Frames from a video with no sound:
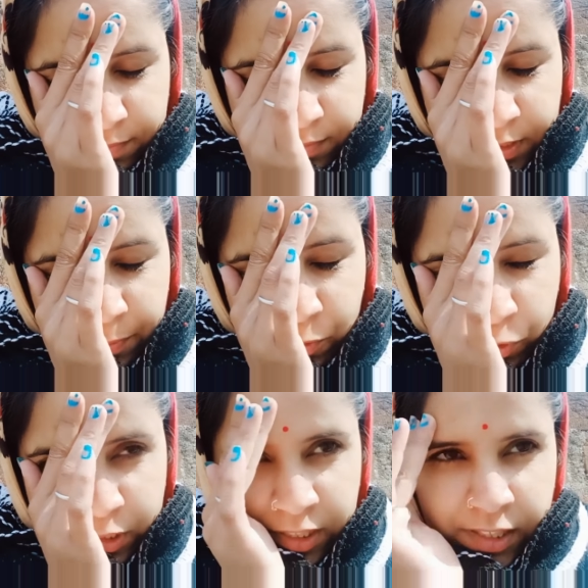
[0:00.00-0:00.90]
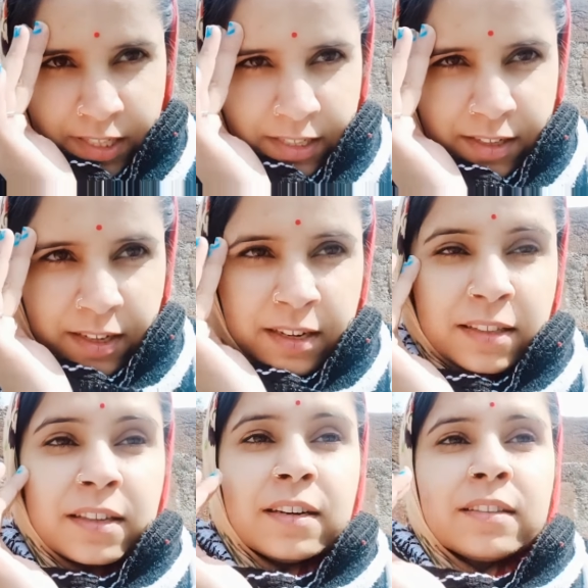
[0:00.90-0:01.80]
जब कोचिंग अटेंड कर
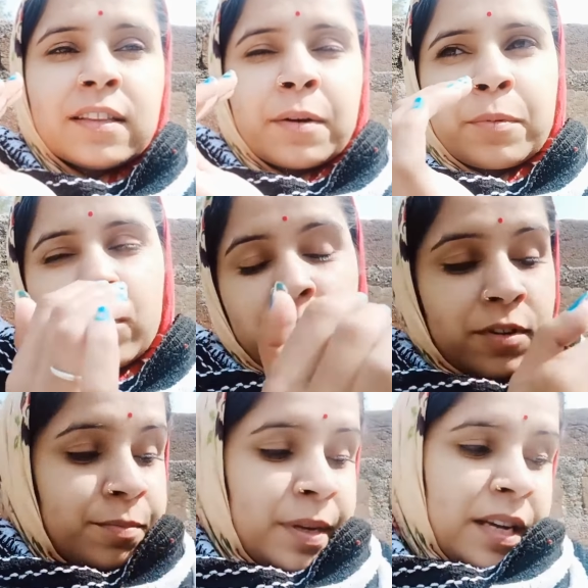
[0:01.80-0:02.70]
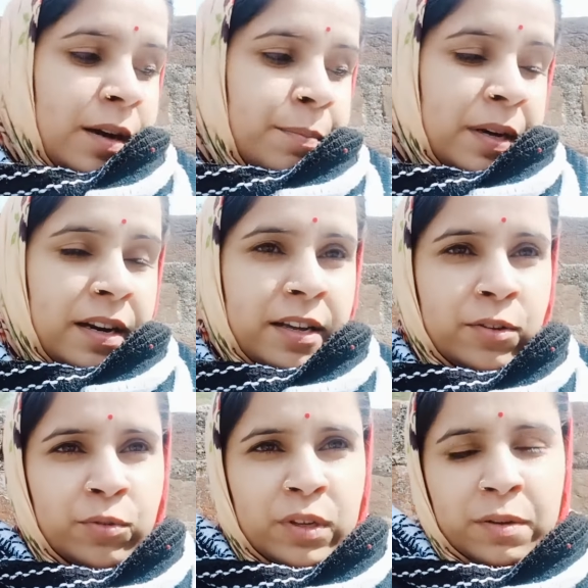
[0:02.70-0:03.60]
रही थी ना तब और मैं यहाँ पर
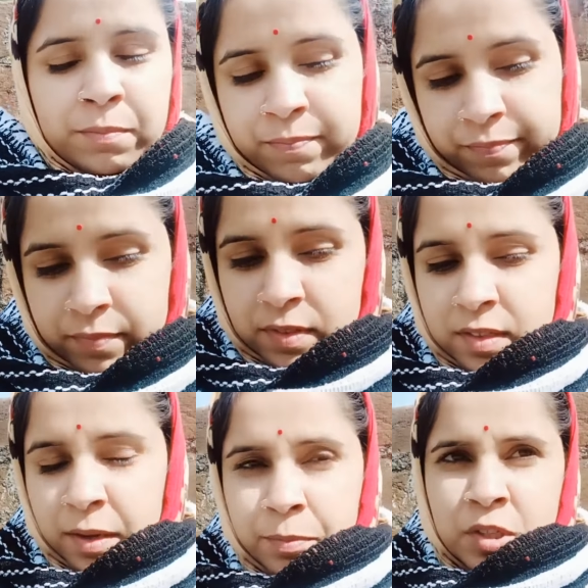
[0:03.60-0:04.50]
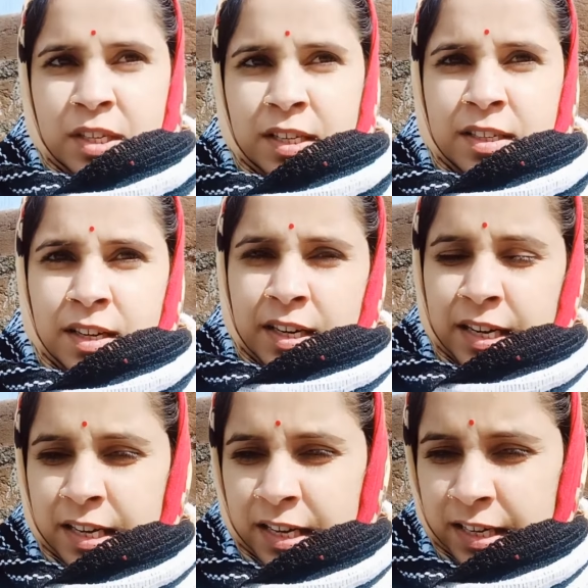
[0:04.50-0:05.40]
आई हूँ ये सब्जी कट
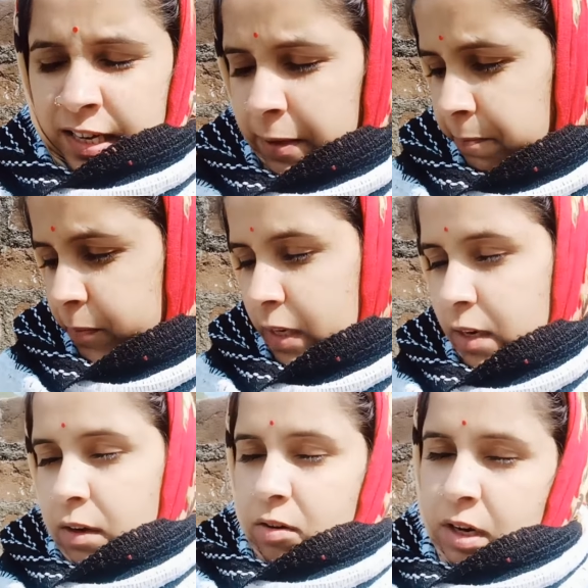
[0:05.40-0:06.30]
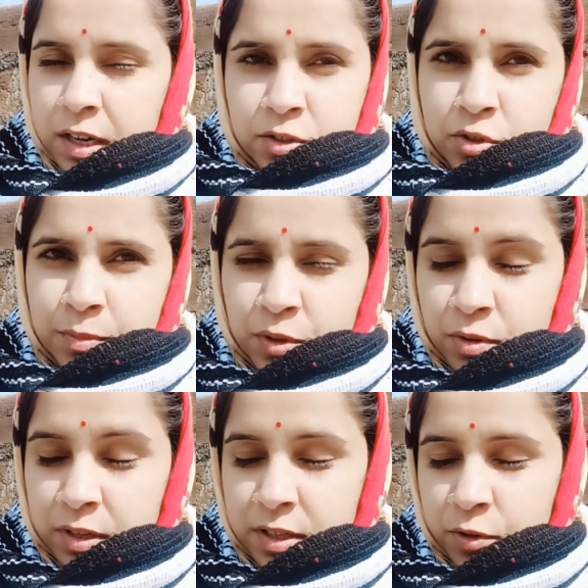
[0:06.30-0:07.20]
करने के लिए और आज तो मैं
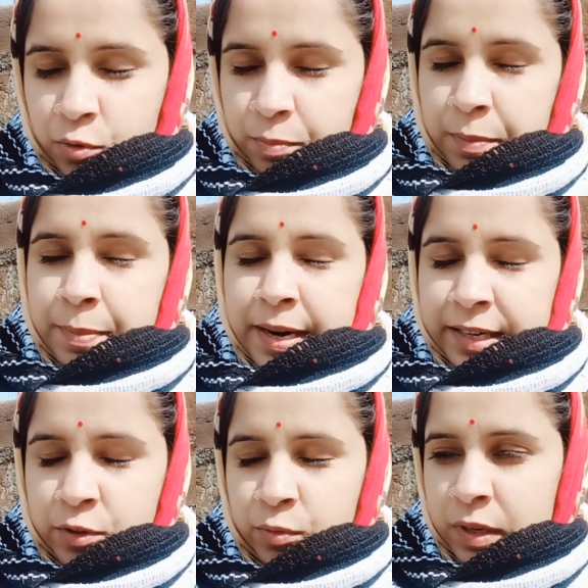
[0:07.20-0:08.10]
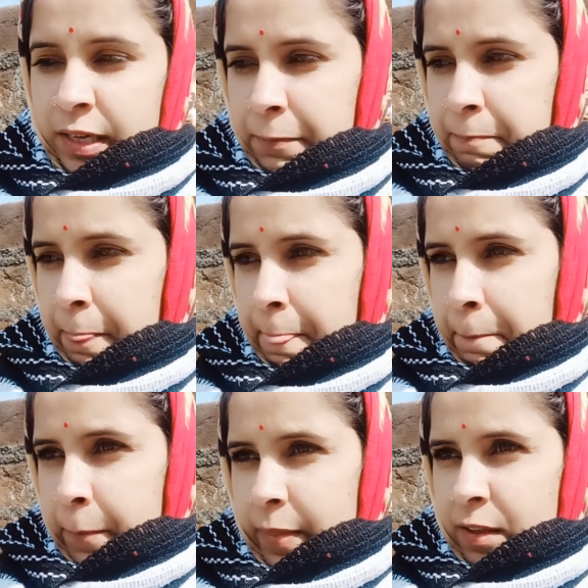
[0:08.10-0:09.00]
थोड़ा सा धूप में बैठूँगी
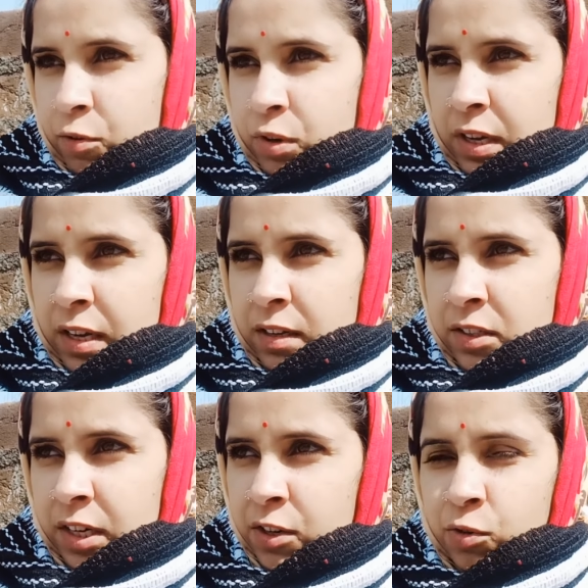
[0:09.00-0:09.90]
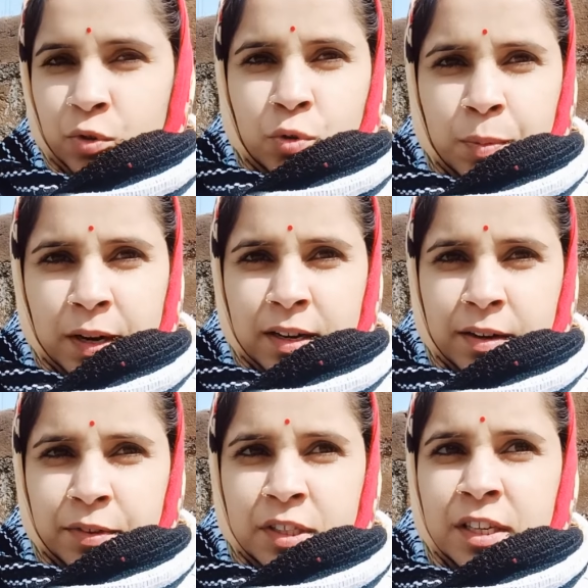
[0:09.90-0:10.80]
क्योंकि शरीर को धूप
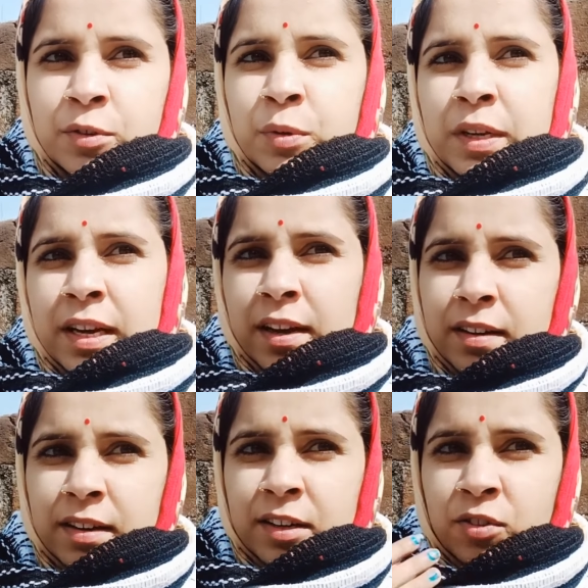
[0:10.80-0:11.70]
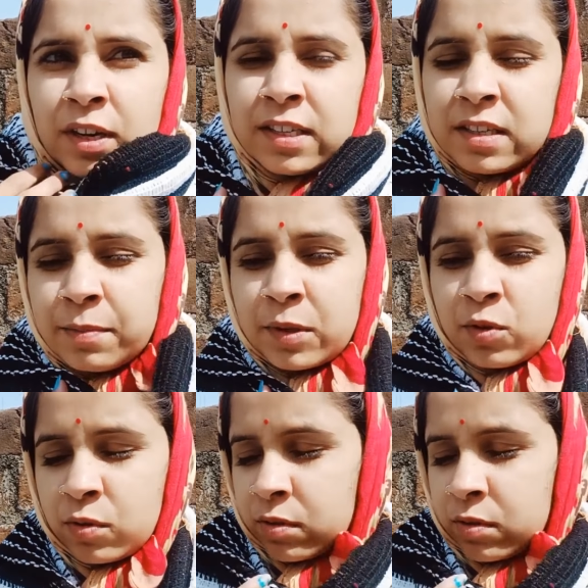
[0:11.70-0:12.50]
लगना भी ज़रूरी है नहीं तो ऐसे में तो